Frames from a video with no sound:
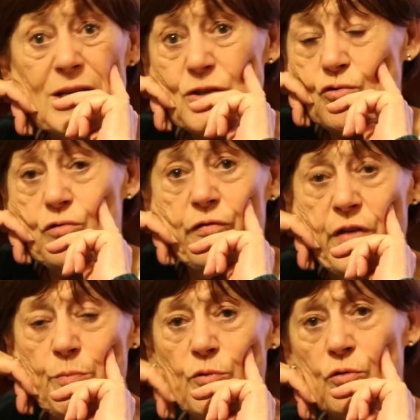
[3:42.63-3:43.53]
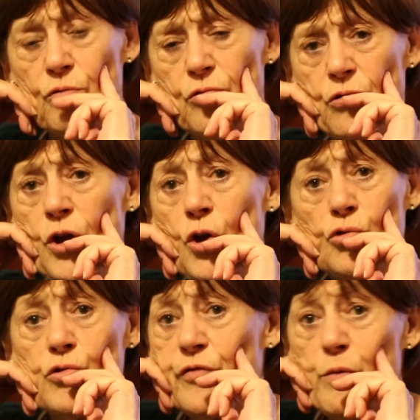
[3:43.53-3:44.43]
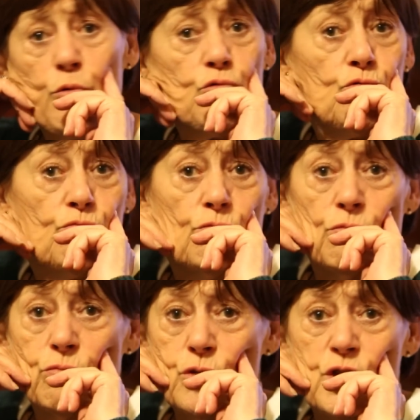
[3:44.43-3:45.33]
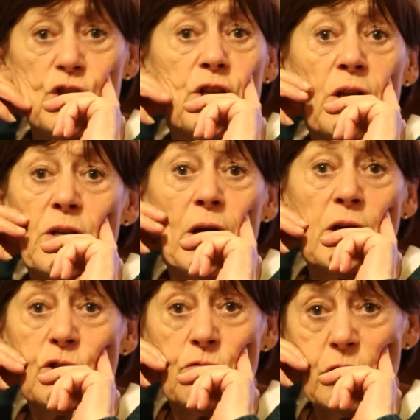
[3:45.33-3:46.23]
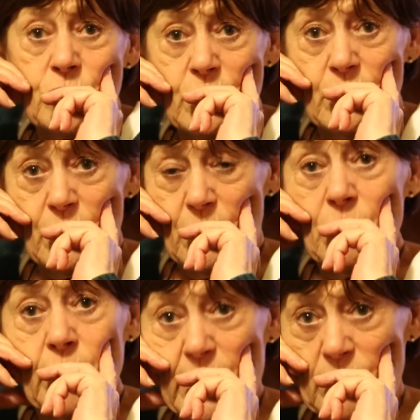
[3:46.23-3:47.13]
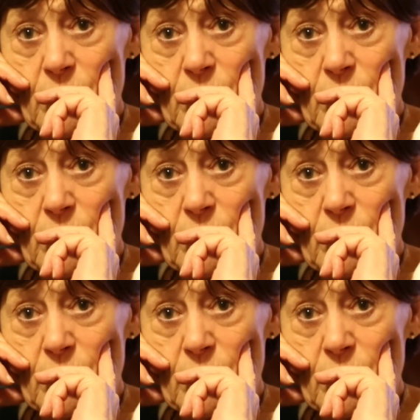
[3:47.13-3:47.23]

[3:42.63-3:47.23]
Qu'est-ce que tu fais pour euh, tu filmes ce qui t'intéresse quoi Ouais.